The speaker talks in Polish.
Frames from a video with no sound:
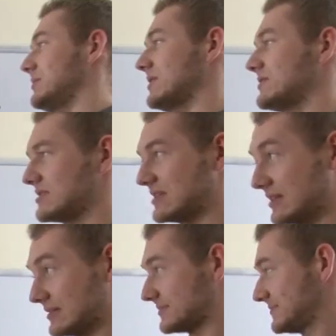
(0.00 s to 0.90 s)
Pierwsze
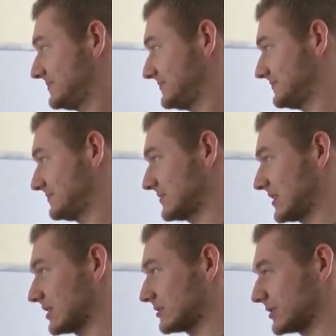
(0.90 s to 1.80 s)
zadanie,
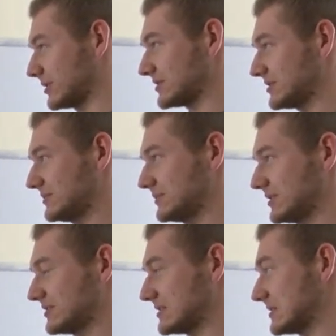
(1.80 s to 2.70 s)
Karol Rogowski,
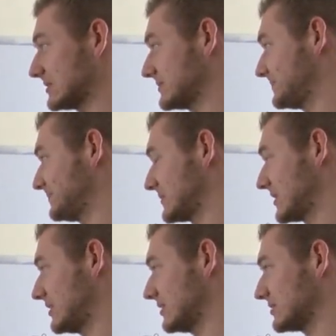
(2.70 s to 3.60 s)
pierwsze zadanie,
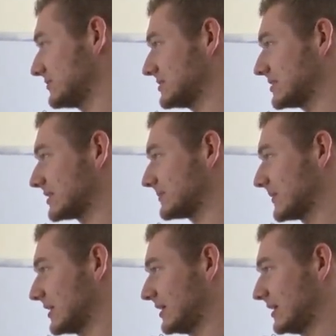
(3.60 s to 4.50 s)
relatywistyka.
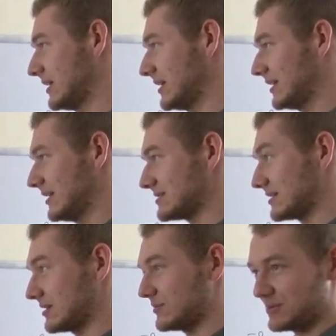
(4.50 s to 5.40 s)

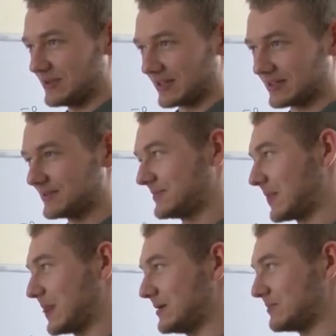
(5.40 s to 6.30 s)
Zadanie brzmi tak.
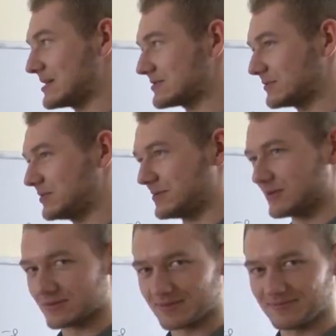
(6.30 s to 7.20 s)
Meson Pi
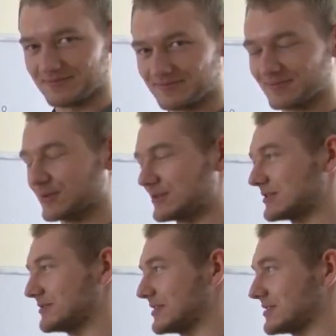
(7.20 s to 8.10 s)
plus, od
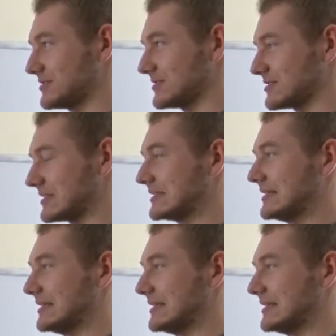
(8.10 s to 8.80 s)
razu wyjaśnię, że